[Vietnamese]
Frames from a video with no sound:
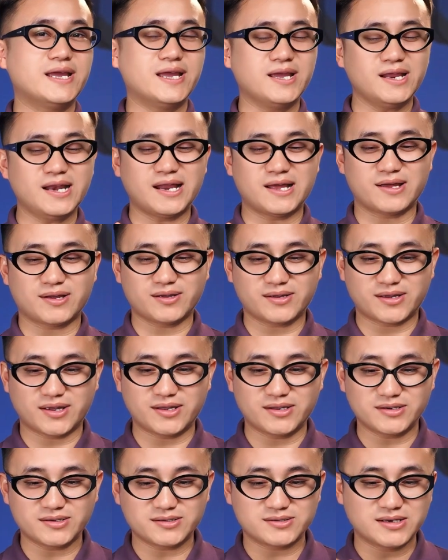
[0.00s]
nghĩ là
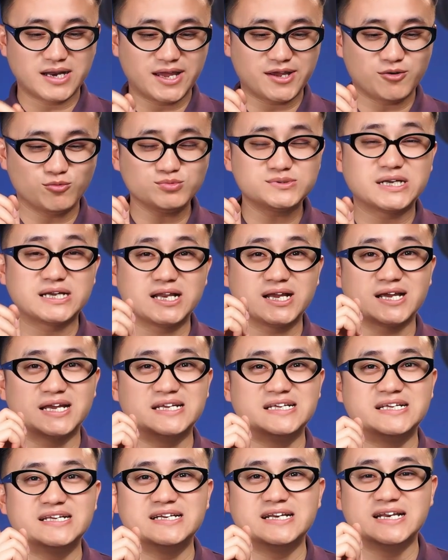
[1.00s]
cái đây cũng chính là
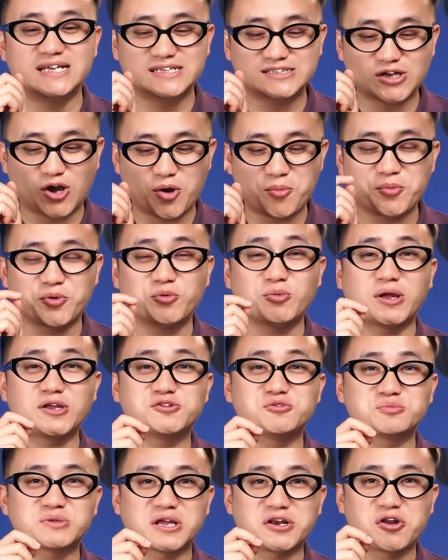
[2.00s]
cái lý do mà lúc nay
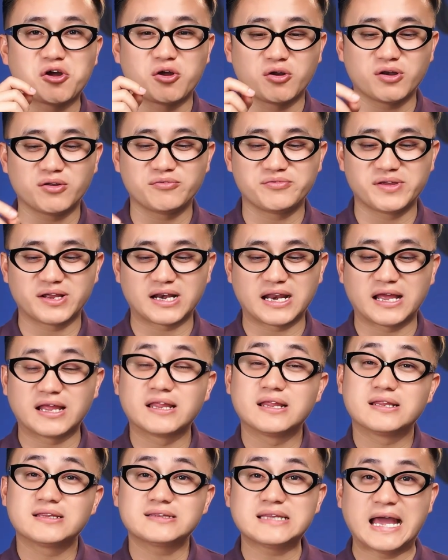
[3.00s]
chúng ta nói là việc
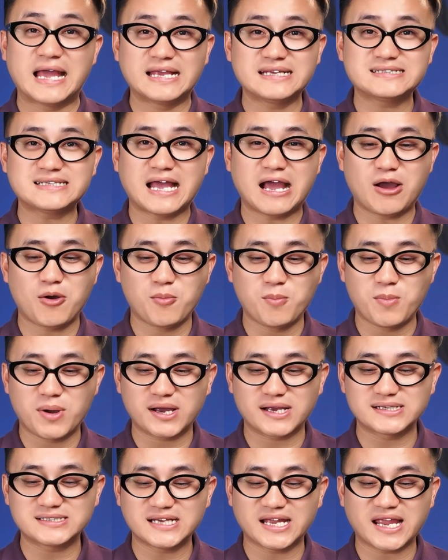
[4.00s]
là tại sao mà
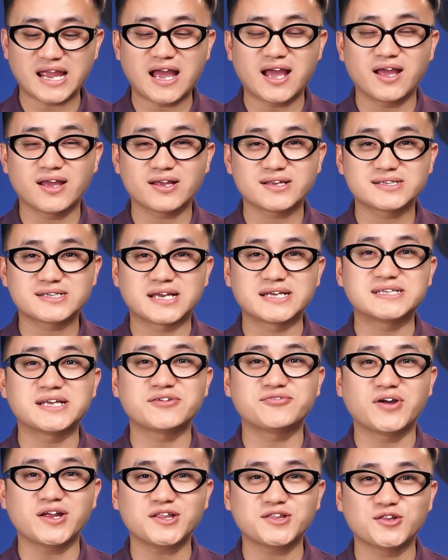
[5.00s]
chai cái
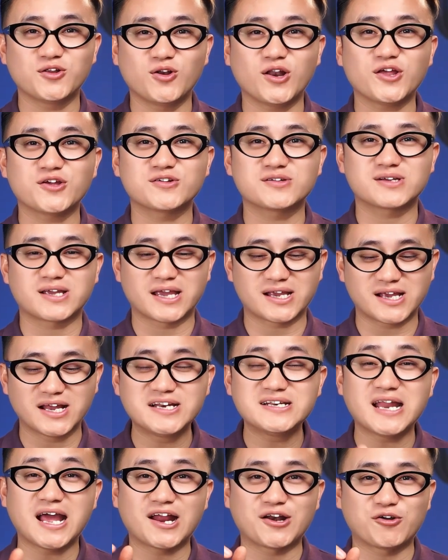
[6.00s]
chai phách nó lại cái
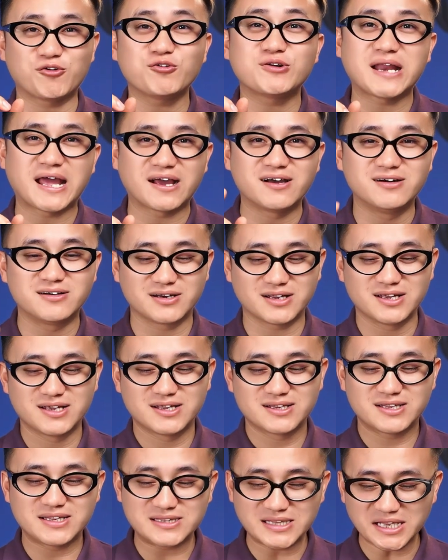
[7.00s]
cân nặng nó còn nặng hơn ấy.
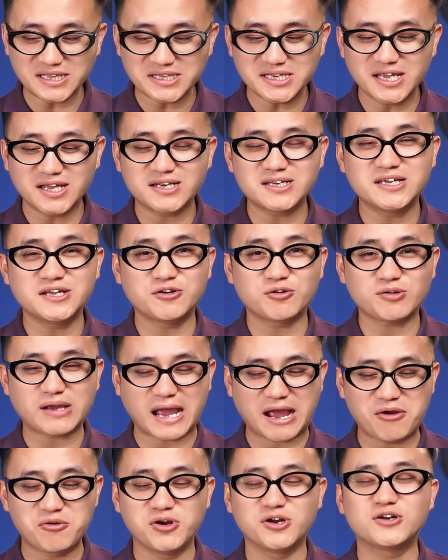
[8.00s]
thì tất nhiên khi nó
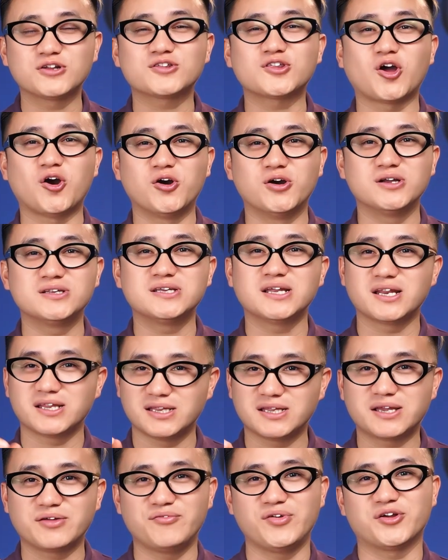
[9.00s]
cao hơn nó to hơn như này
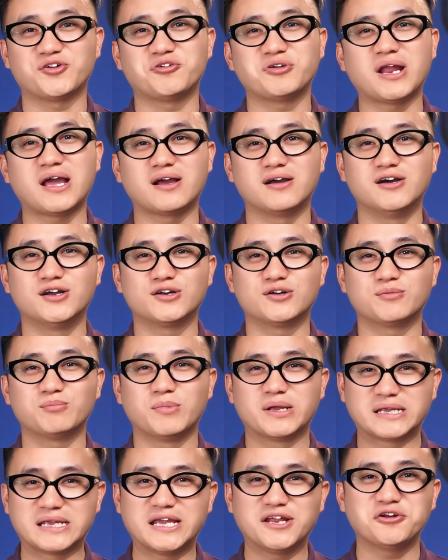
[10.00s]
thì cái việc nó nặng hơn
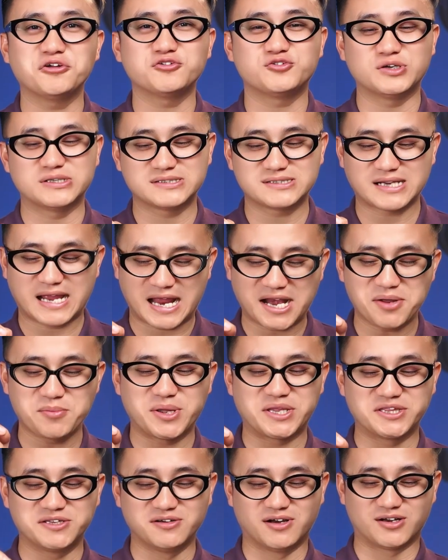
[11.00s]
mình nghĩ là chuyện khá là
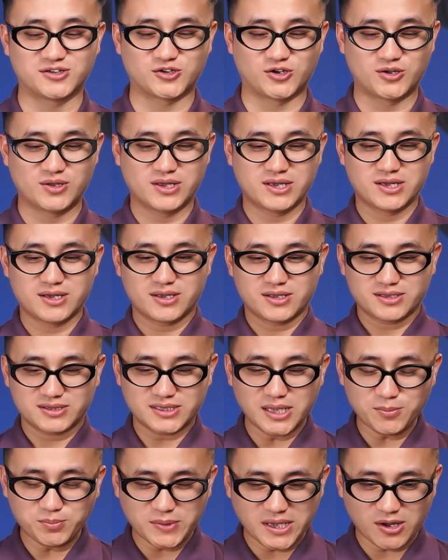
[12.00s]
bình thường rồi
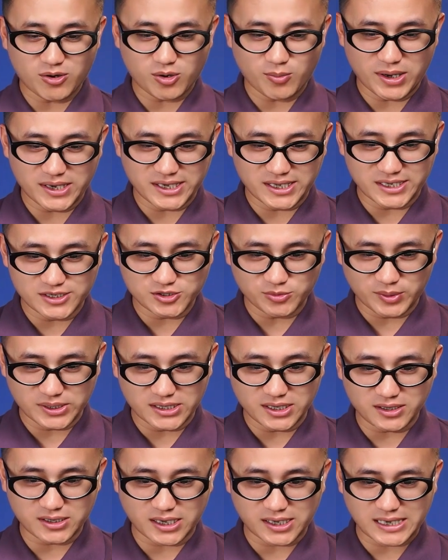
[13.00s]
tiếp theo các bạn để ý cho mình
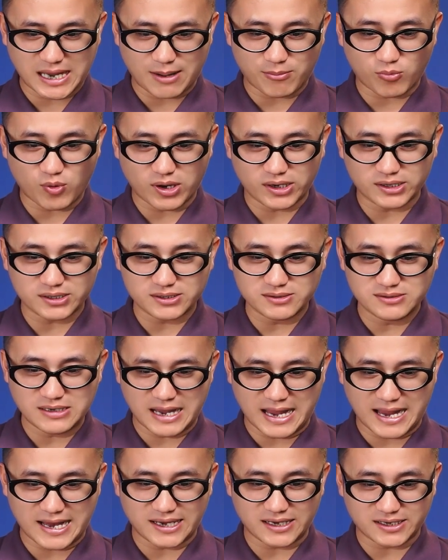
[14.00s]
nhé cái cảm quan thứ
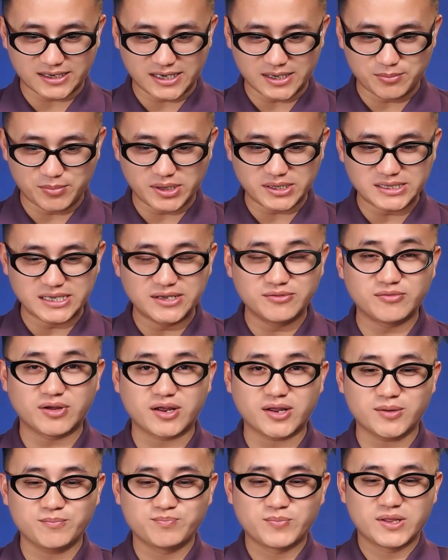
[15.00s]
hai là khi mình nhìn
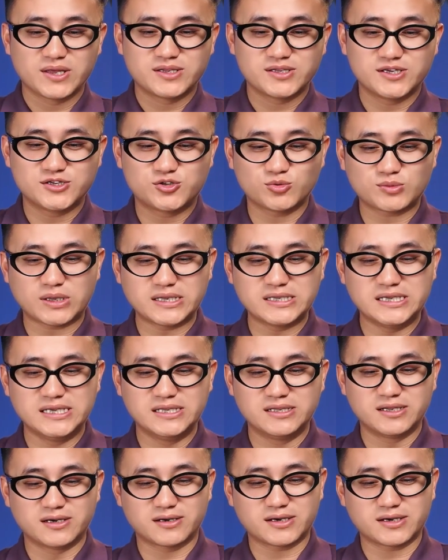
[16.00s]
máy thì chúng ta nhìn